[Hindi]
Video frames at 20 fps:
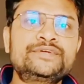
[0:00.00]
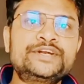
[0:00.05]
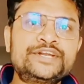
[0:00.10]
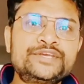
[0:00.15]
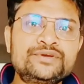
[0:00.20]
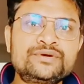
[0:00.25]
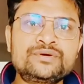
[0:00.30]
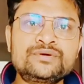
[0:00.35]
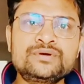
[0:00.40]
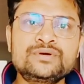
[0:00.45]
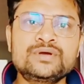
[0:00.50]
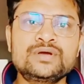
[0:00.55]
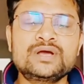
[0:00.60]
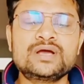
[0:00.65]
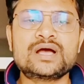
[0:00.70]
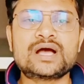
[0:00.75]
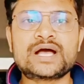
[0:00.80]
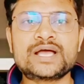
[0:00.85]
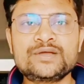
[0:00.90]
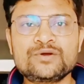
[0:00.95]
वीडियो
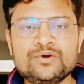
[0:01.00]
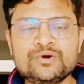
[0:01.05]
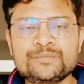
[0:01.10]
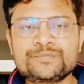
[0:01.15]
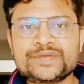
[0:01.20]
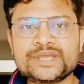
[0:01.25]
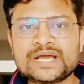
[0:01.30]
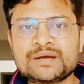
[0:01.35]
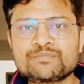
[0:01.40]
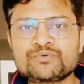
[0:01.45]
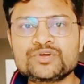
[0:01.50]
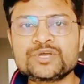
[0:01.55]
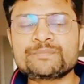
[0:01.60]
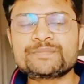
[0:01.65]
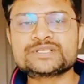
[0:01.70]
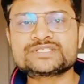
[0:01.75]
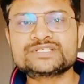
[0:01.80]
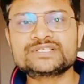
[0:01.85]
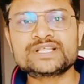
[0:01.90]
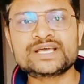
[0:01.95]
आई होप कि आपको
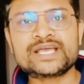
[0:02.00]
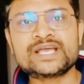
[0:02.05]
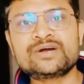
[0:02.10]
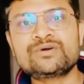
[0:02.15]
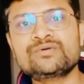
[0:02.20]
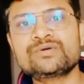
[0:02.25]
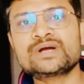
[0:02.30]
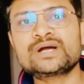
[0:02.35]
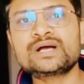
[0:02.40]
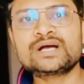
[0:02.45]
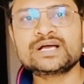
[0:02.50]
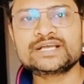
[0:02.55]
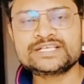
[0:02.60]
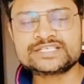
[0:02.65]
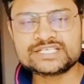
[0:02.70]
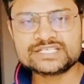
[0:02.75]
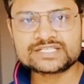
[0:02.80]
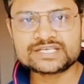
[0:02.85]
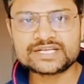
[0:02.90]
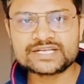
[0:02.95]
ये पसंद आया होगा
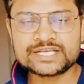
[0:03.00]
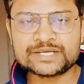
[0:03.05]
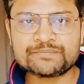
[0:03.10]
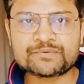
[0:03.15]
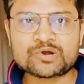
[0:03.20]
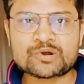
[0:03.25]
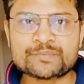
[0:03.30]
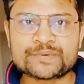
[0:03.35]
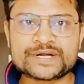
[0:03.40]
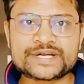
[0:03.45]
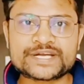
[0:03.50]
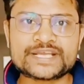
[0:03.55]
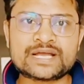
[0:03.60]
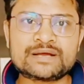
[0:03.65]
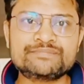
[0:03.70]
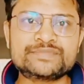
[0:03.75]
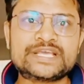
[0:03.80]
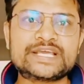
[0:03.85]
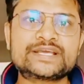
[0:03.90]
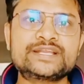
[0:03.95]
इसी तरह की
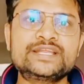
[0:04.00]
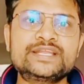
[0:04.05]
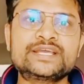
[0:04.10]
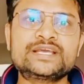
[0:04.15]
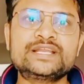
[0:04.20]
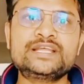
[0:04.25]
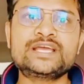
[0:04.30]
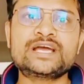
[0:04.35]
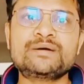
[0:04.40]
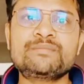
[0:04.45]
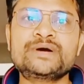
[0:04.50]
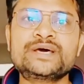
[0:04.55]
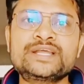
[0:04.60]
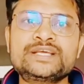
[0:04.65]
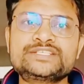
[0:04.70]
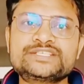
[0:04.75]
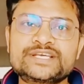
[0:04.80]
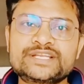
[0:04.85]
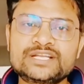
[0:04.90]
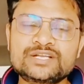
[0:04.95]
प्रॉपर्टी आप देखने के लिए
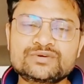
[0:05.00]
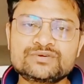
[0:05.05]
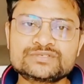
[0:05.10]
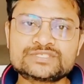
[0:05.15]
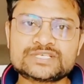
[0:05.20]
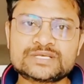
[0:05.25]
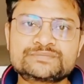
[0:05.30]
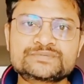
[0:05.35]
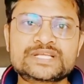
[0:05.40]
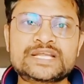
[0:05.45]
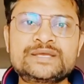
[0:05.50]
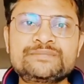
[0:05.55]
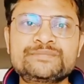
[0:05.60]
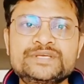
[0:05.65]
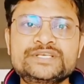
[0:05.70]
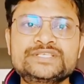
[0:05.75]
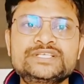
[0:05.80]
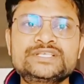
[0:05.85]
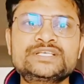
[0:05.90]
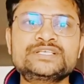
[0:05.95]
हमारे चैनल को
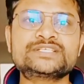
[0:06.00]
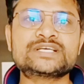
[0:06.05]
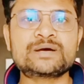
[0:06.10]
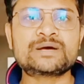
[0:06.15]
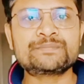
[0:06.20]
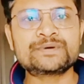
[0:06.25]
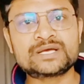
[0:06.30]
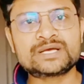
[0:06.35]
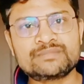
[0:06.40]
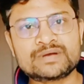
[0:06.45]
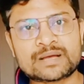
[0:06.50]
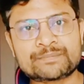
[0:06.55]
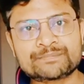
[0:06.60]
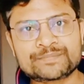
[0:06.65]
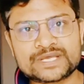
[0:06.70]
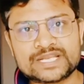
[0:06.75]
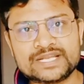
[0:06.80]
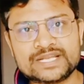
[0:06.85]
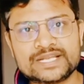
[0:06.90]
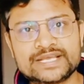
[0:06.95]
सब्सक्राइब कीजिए जहां पर हम
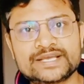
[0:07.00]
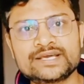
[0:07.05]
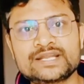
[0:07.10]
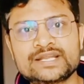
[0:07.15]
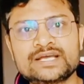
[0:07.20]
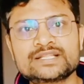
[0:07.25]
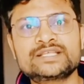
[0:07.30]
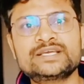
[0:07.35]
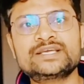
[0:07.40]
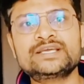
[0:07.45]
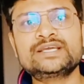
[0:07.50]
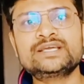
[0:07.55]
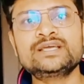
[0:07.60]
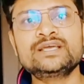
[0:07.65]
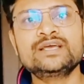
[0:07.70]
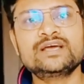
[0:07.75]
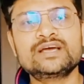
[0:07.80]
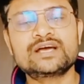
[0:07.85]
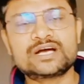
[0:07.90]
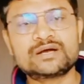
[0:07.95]
आपके लिए लेकर आते हैं
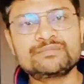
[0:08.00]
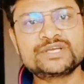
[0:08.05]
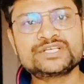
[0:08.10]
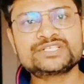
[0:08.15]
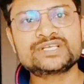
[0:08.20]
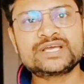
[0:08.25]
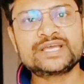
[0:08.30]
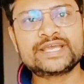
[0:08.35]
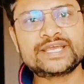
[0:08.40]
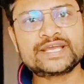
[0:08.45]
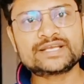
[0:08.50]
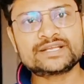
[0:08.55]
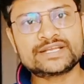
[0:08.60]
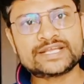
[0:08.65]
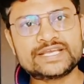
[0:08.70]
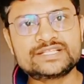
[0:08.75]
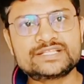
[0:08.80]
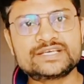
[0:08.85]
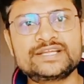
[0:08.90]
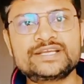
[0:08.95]
हमेशा एक
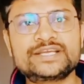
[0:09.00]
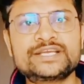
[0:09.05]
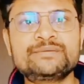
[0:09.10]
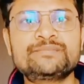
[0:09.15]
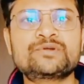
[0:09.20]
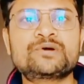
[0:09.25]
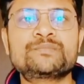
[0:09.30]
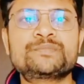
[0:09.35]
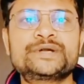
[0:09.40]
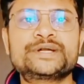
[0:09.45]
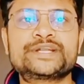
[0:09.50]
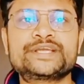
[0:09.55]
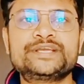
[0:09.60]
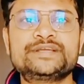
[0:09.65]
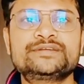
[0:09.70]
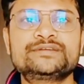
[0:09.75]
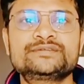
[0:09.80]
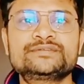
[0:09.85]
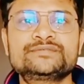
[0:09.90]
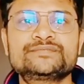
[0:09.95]
नई तरह की
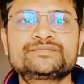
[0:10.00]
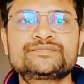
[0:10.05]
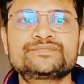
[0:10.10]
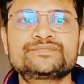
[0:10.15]
प्रॉपर्टी